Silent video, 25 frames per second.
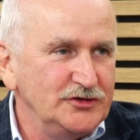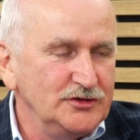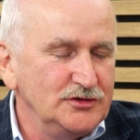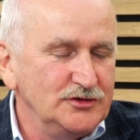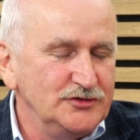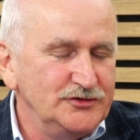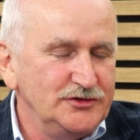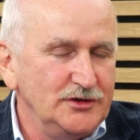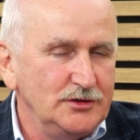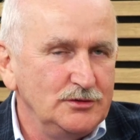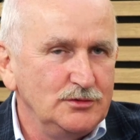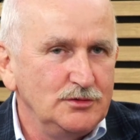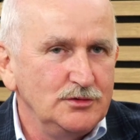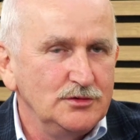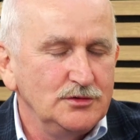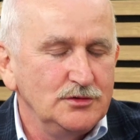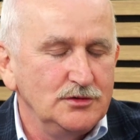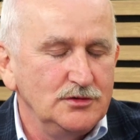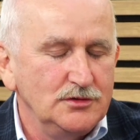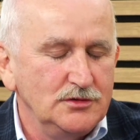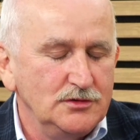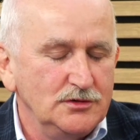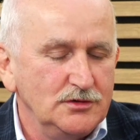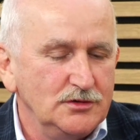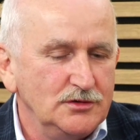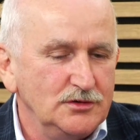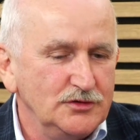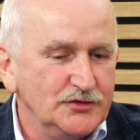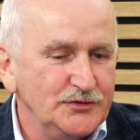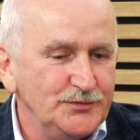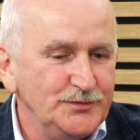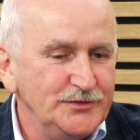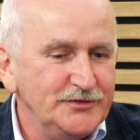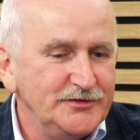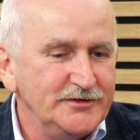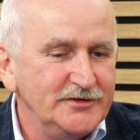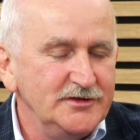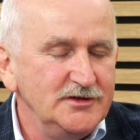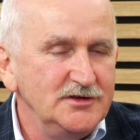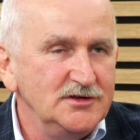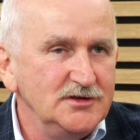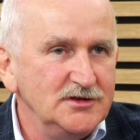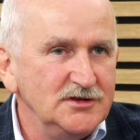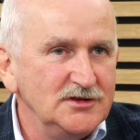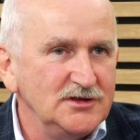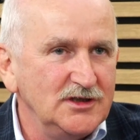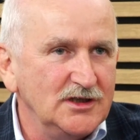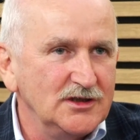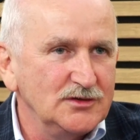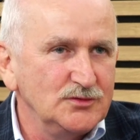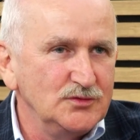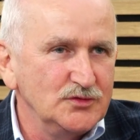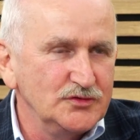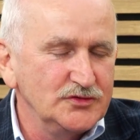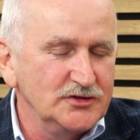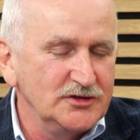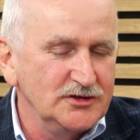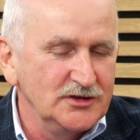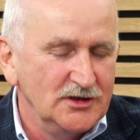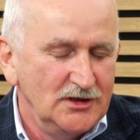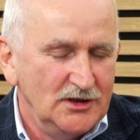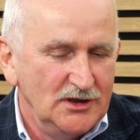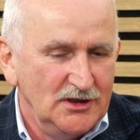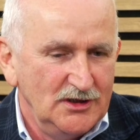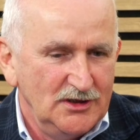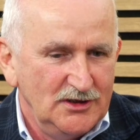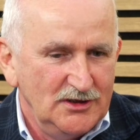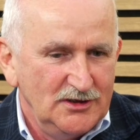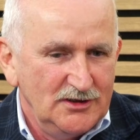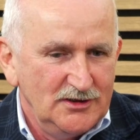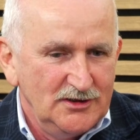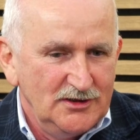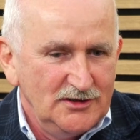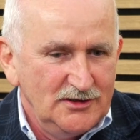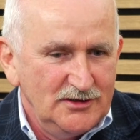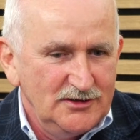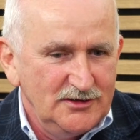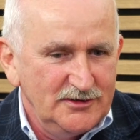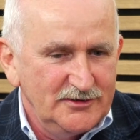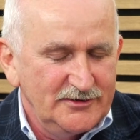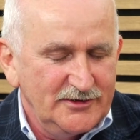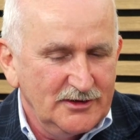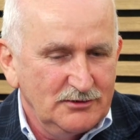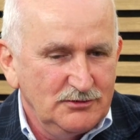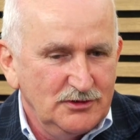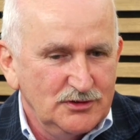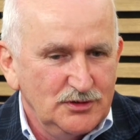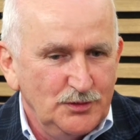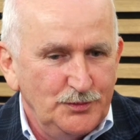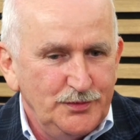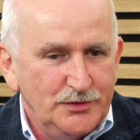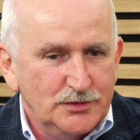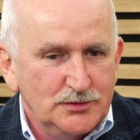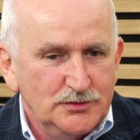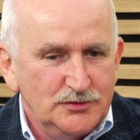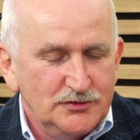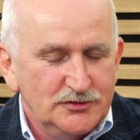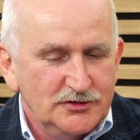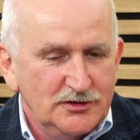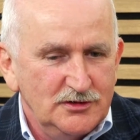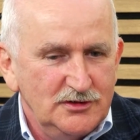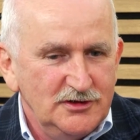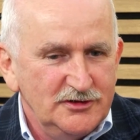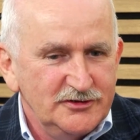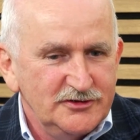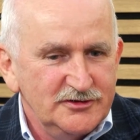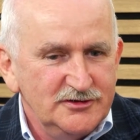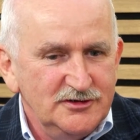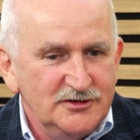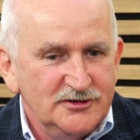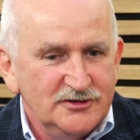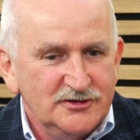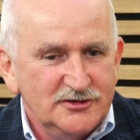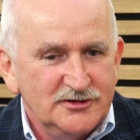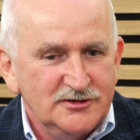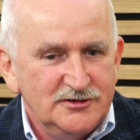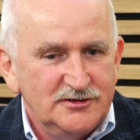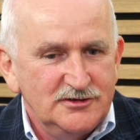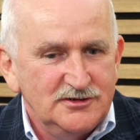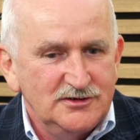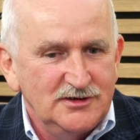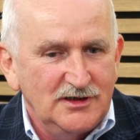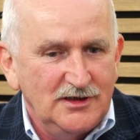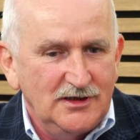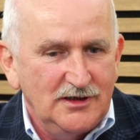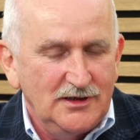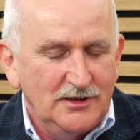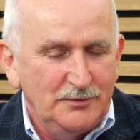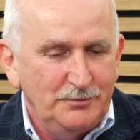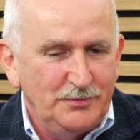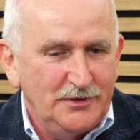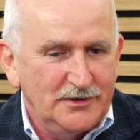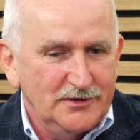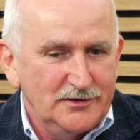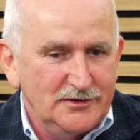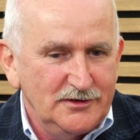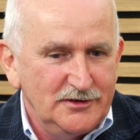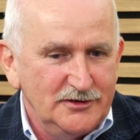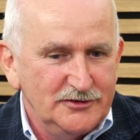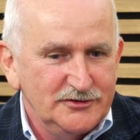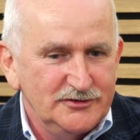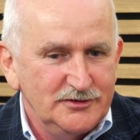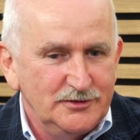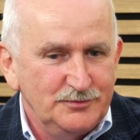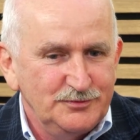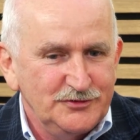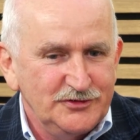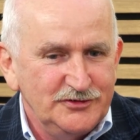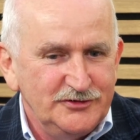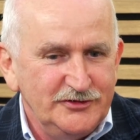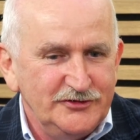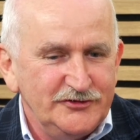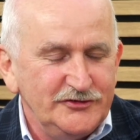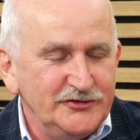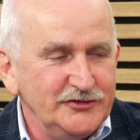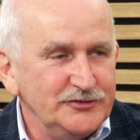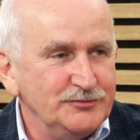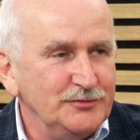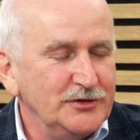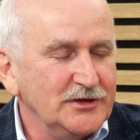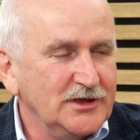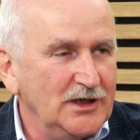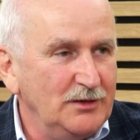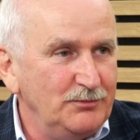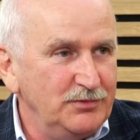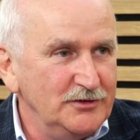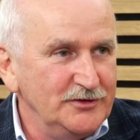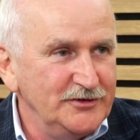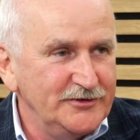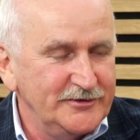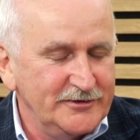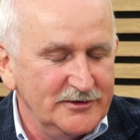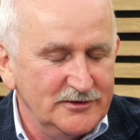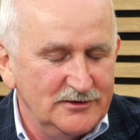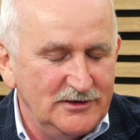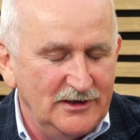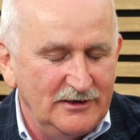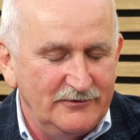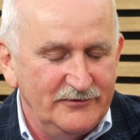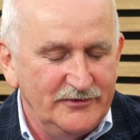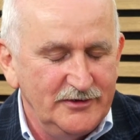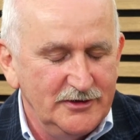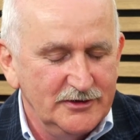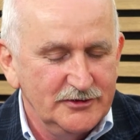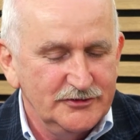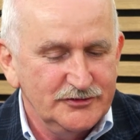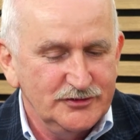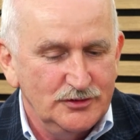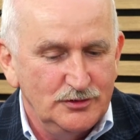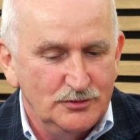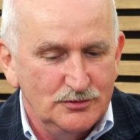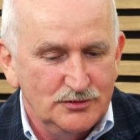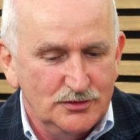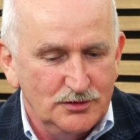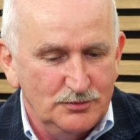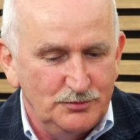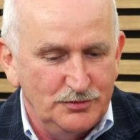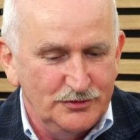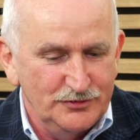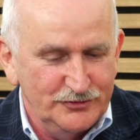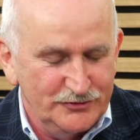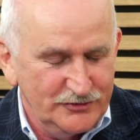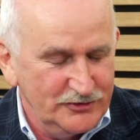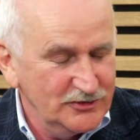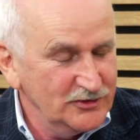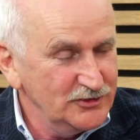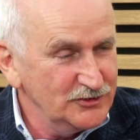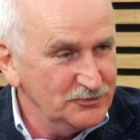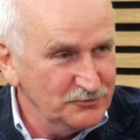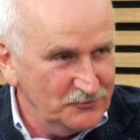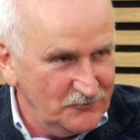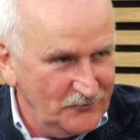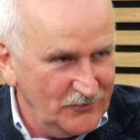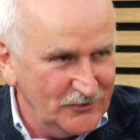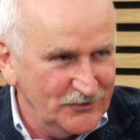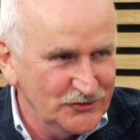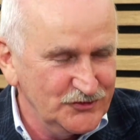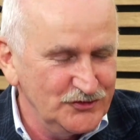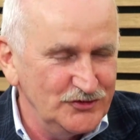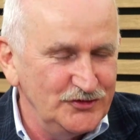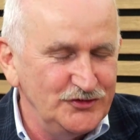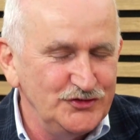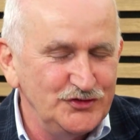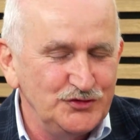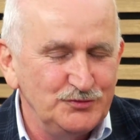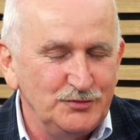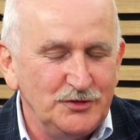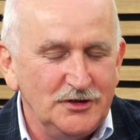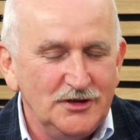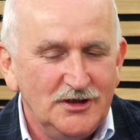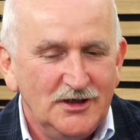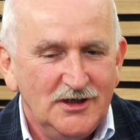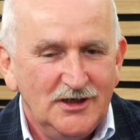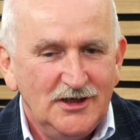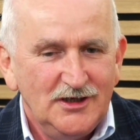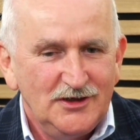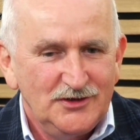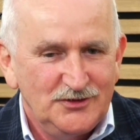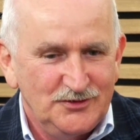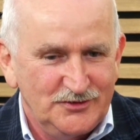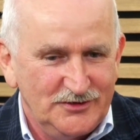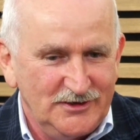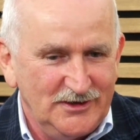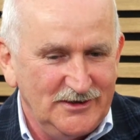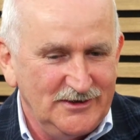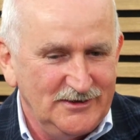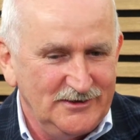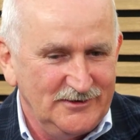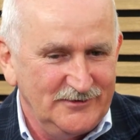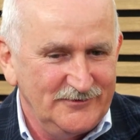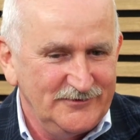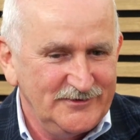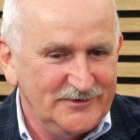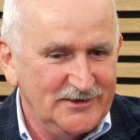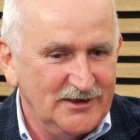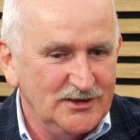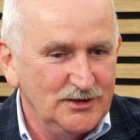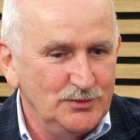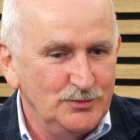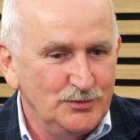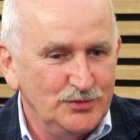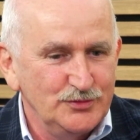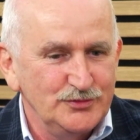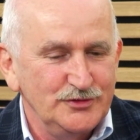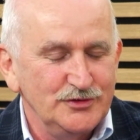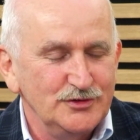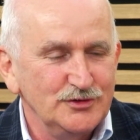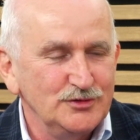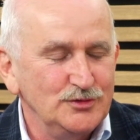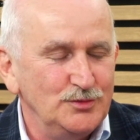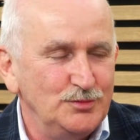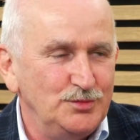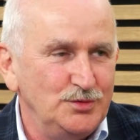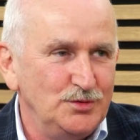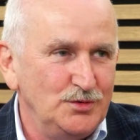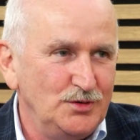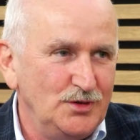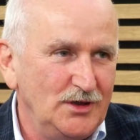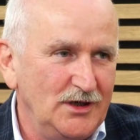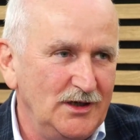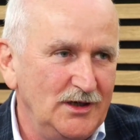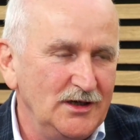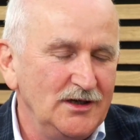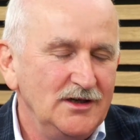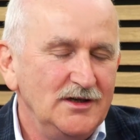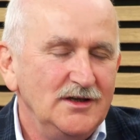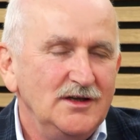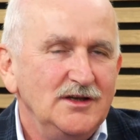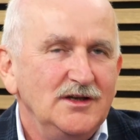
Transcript: się oddział y, hospicyjny, na górze zakład opiekuńczo-leczniczy, na parterze przynieśliśmy kaplicę na większą, no bo jeżeli zwiększyliśmy, to ta w starym budynku była